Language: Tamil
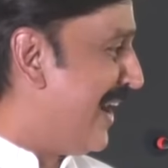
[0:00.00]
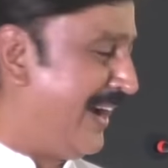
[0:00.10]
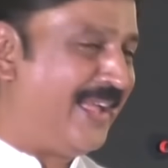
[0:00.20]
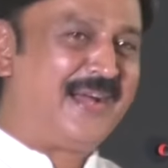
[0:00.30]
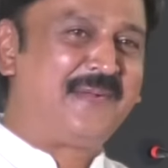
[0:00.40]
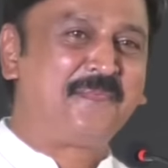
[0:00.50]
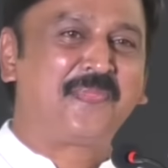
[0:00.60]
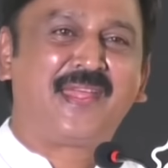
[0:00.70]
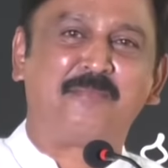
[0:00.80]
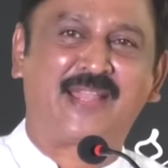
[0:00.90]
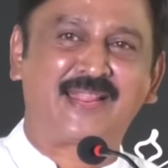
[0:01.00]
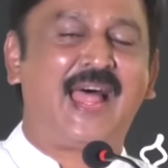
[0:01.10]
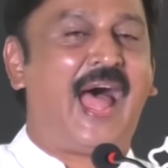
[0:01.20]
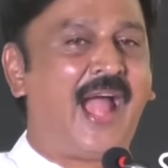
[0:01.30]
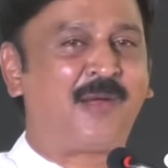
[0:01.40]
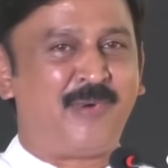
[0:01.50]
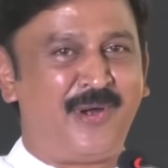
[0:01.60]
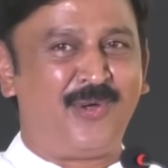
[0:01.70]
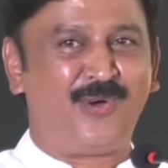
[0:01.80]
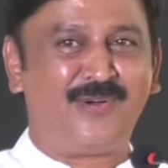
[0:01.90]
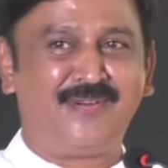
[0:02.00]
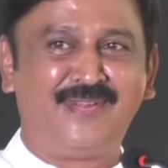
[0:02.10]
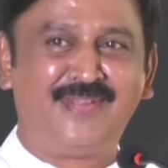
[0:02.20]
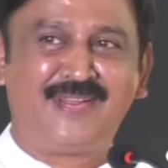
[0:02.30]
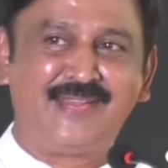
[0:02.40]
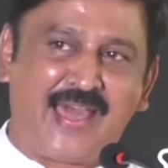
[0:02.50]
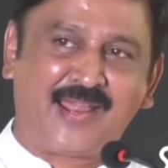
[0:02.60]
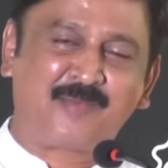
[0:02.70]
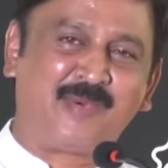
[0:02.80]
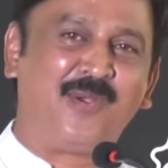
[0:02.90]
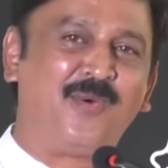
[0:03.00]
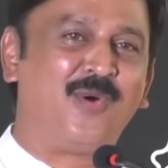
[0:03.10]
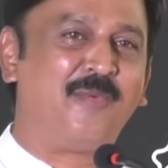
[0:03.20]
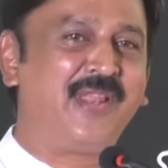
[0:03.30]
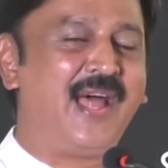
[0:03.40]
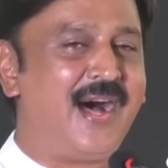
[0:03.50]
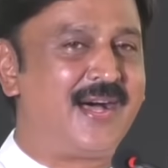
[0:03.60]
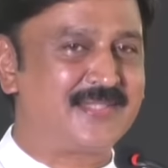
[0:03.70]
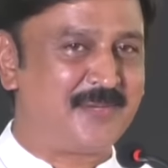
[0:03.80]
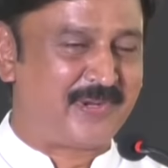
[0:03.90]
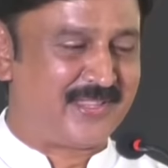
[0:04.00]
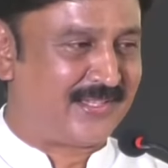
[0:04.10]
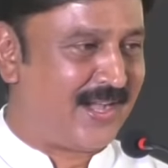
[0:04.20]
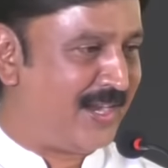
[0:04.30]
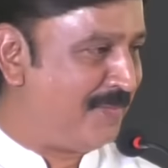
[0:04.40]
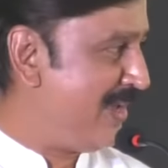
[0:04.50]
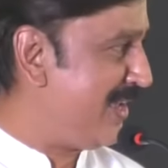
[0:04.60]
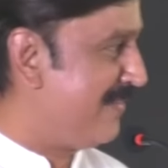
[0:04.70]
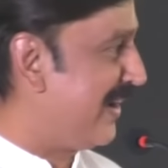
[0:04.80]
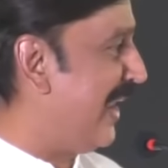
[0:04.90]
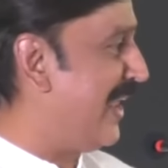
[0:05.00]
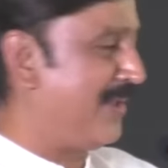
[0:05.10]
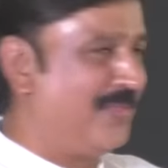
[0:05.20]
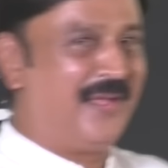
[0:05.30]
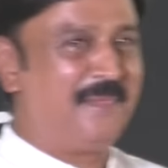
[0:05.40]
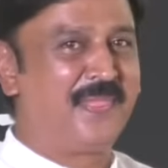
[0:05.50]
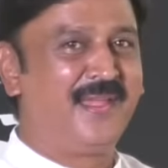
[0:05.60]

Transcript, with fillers: நாங்கள்லாம் படத்தில் ஆக்ட் பண்ணோம் டைரக்ட் பண்ணோம் அப்படின்னு ஆசைப்பட்டது காரணமே இவங்க எல்லாரும் தான்